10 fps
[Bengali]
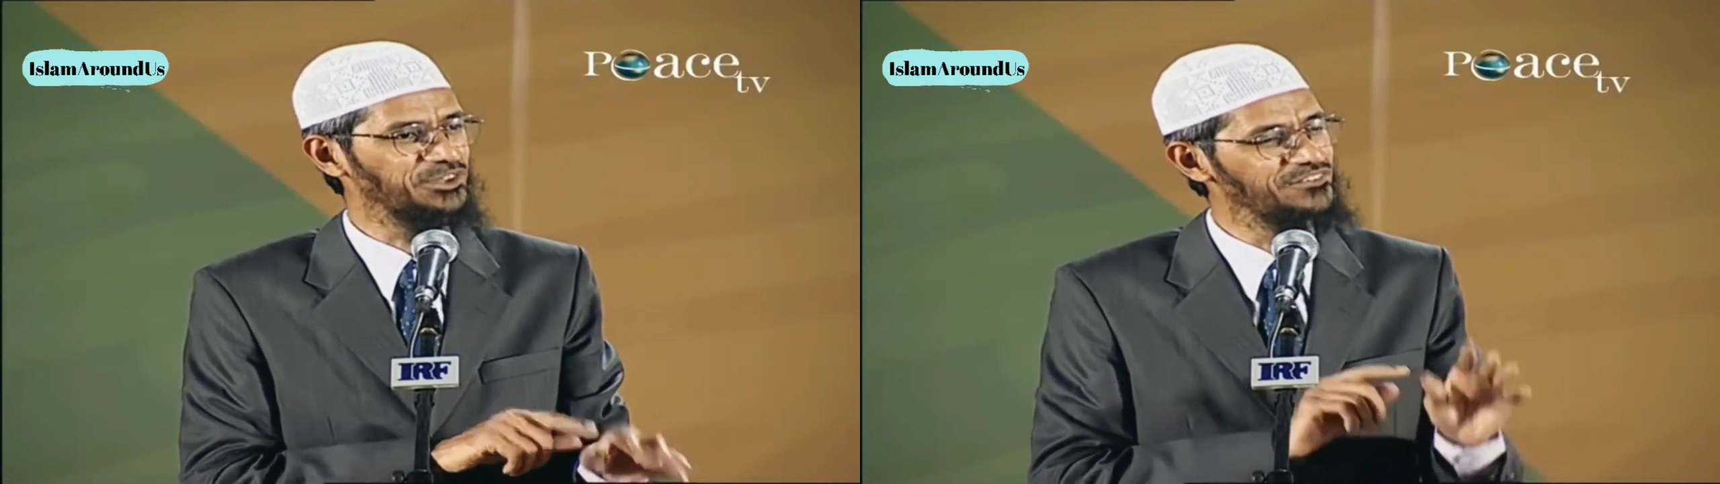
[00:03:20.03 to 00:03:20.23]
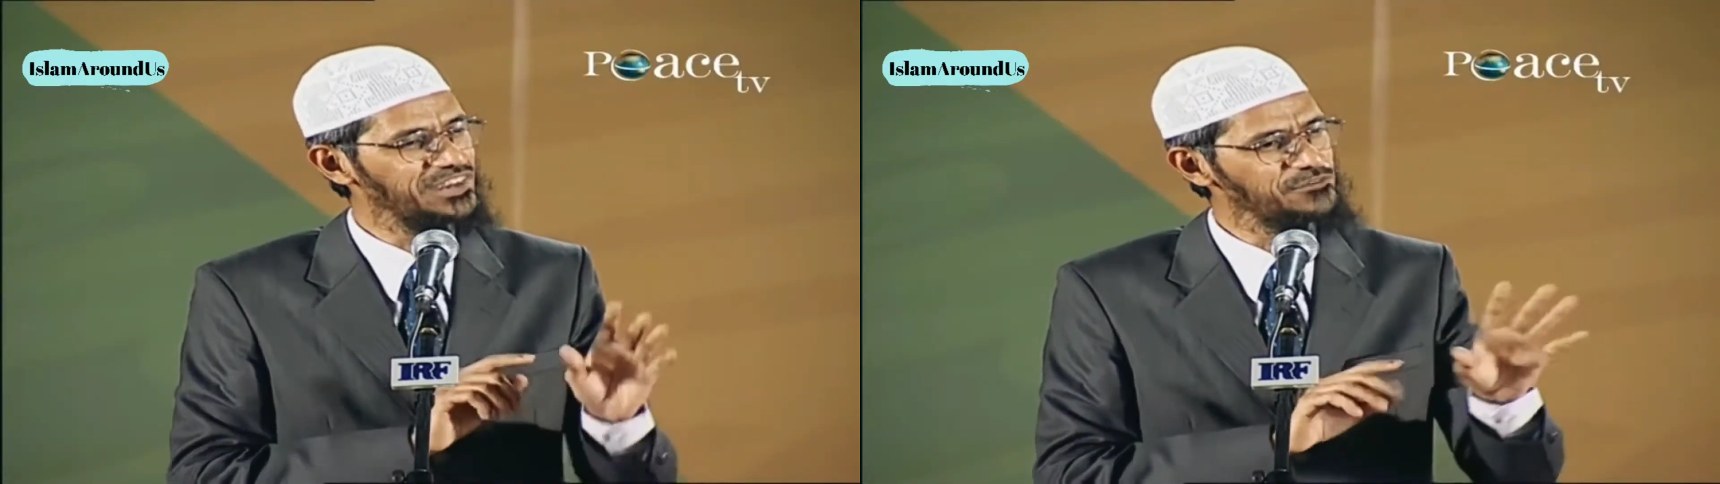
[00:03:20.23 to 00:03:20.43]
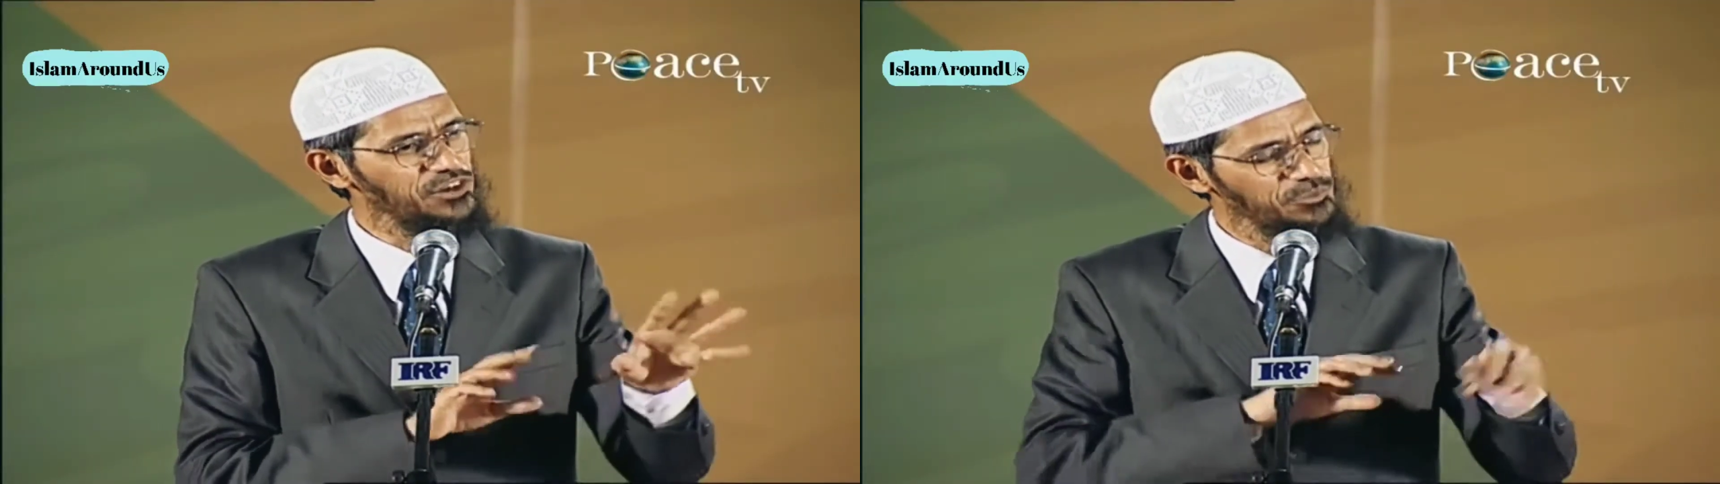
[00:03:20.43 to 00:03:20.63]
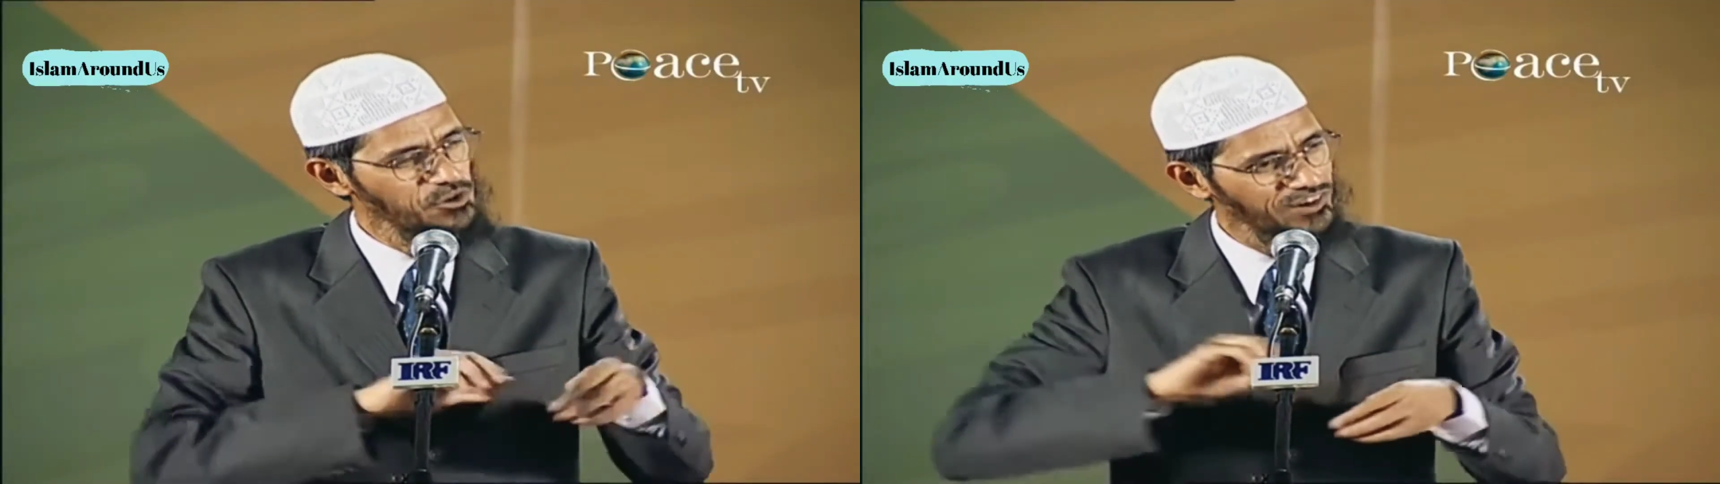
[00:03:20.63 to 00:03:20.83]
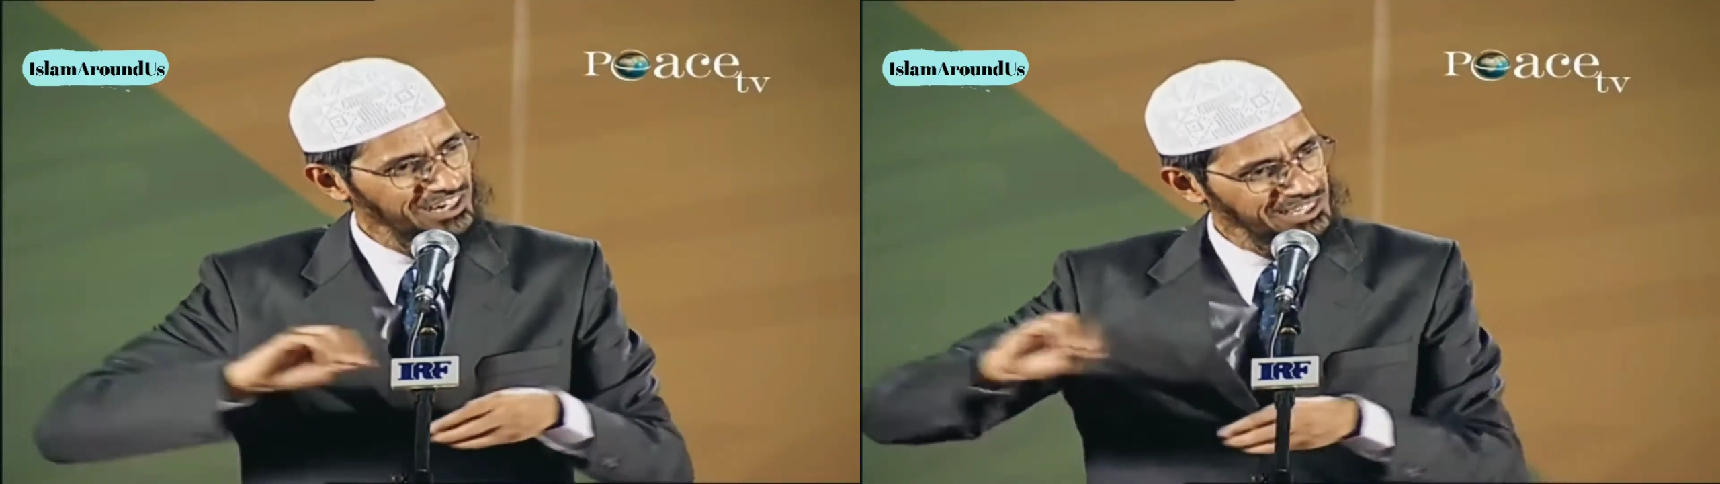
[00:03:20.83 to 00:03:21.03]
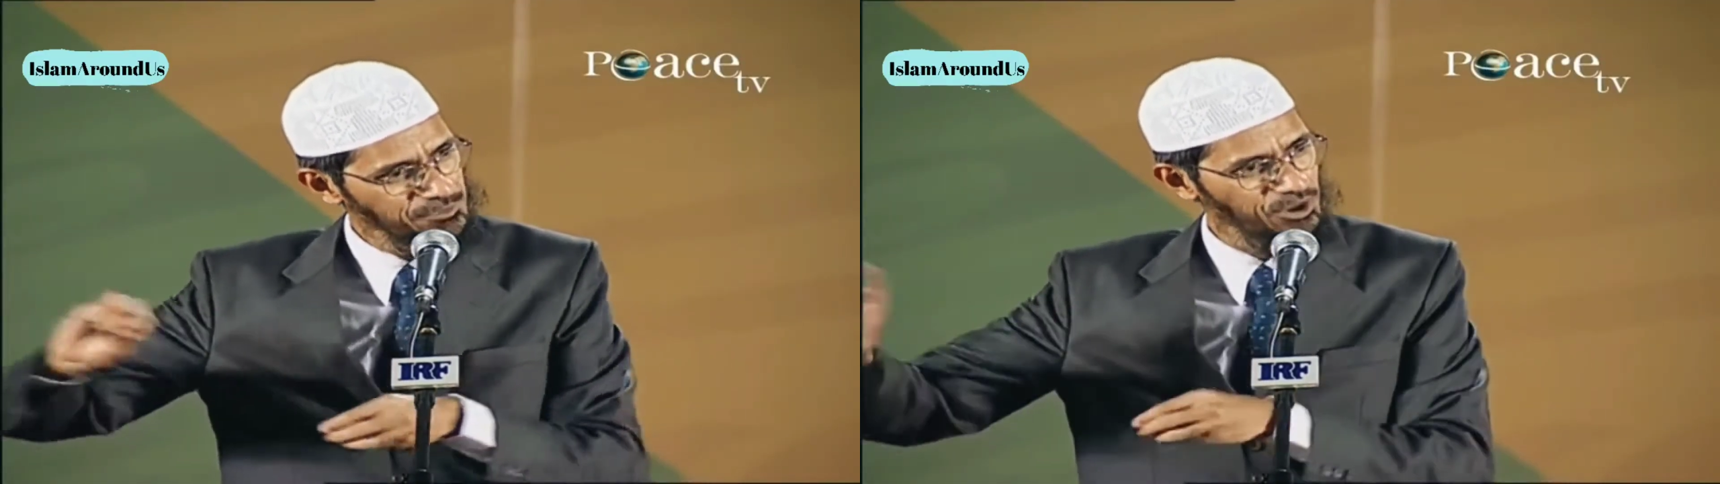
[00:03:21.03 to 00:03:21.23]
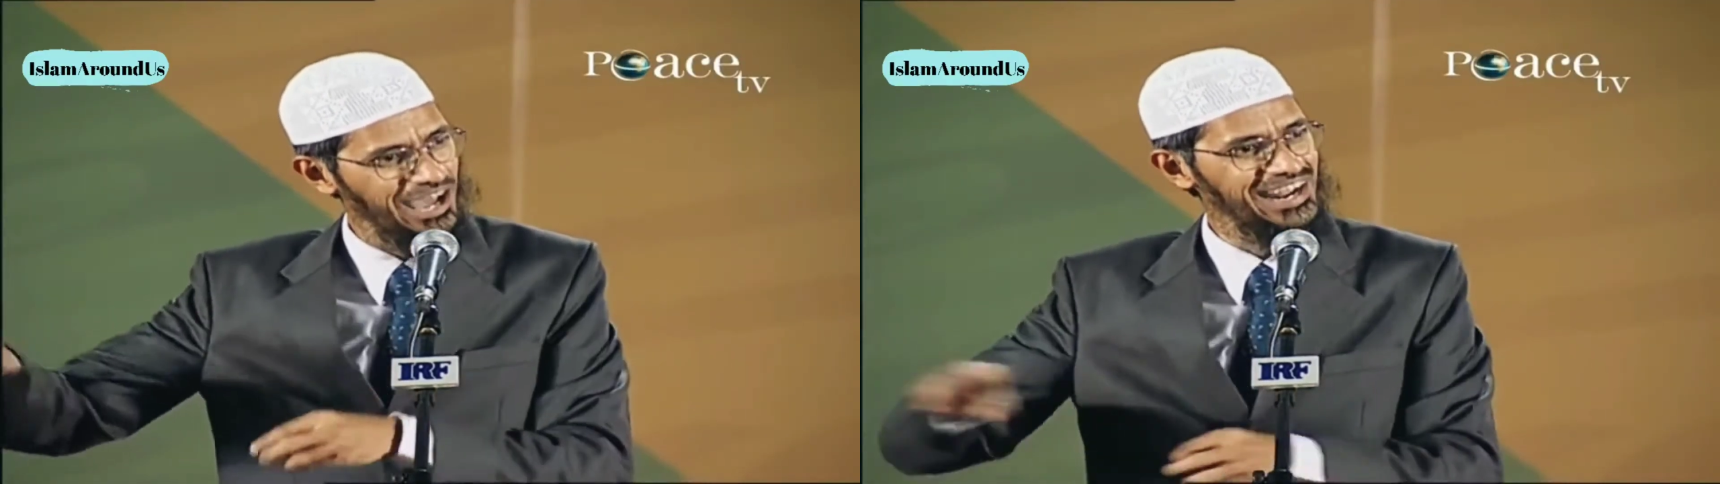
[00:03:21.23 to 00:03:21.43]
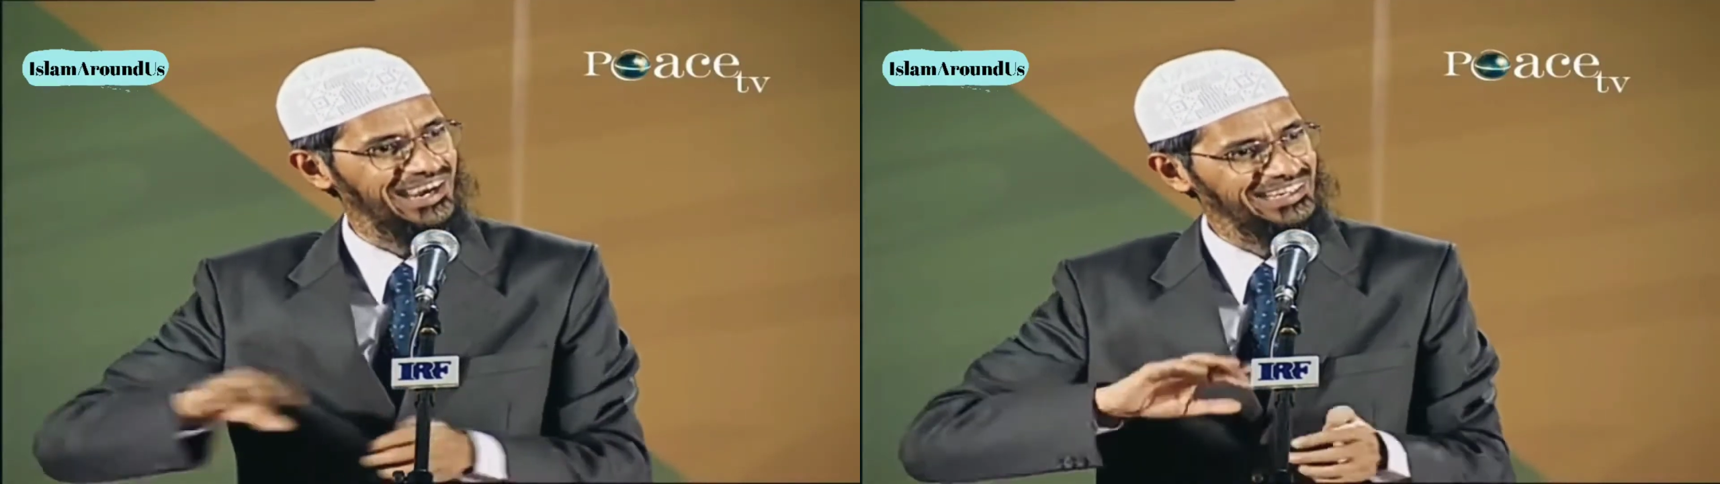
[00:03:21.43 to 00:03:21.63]
যদি কলকি পুরাণের
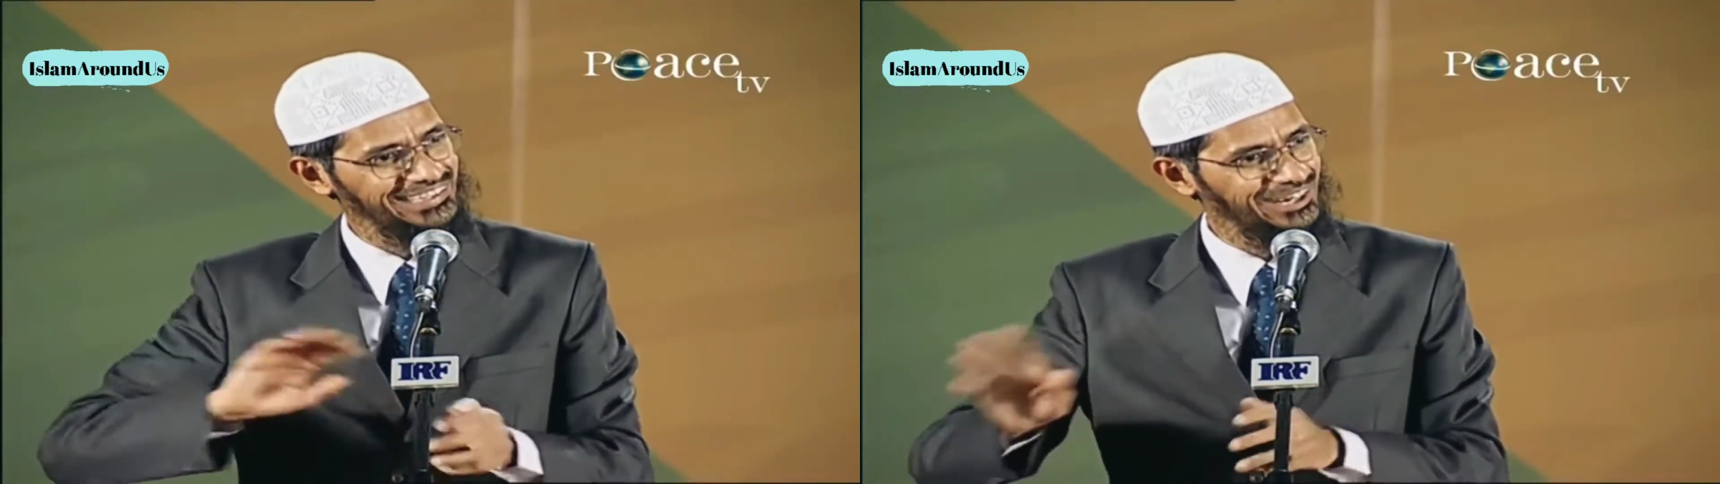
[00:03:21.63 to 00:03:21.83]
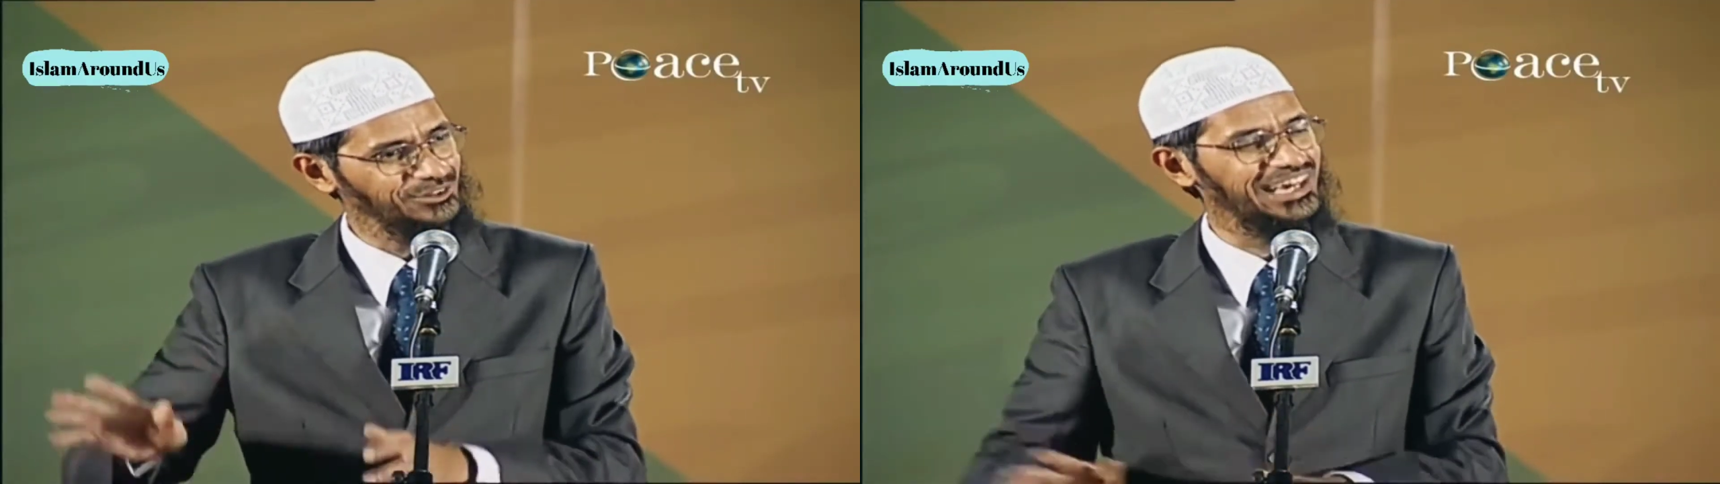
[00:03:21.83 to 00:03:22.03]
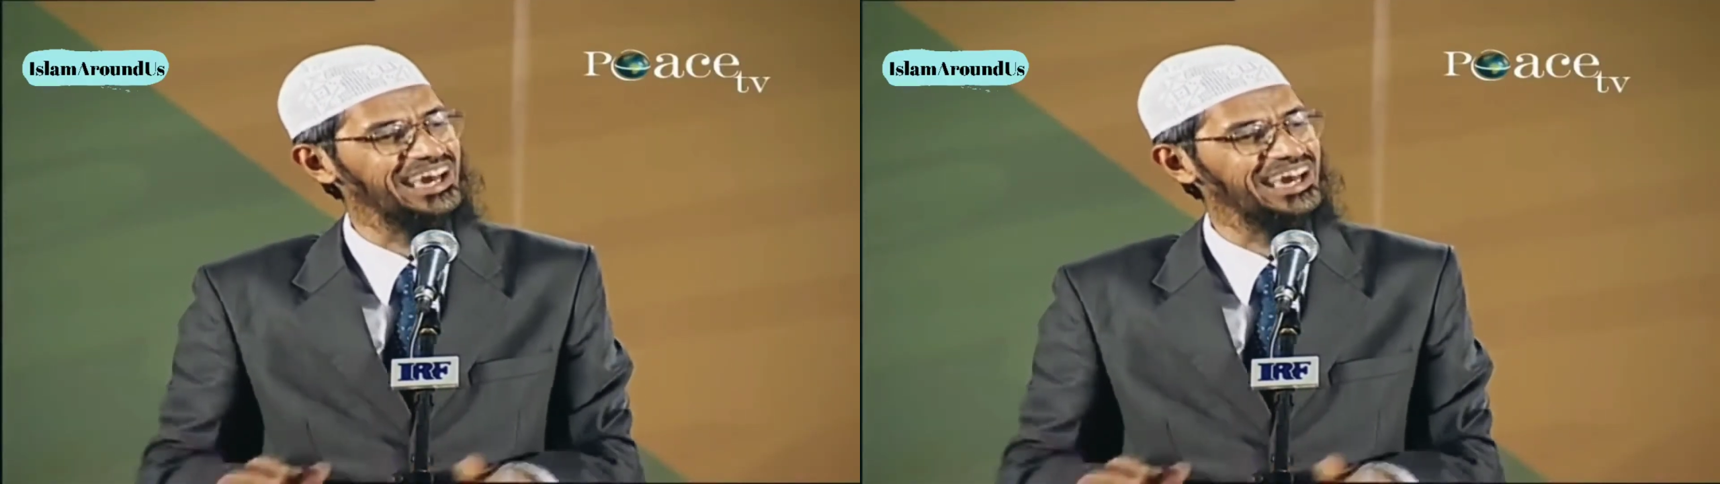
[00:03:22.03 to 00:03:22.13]
কথাগুলো বাদ দেন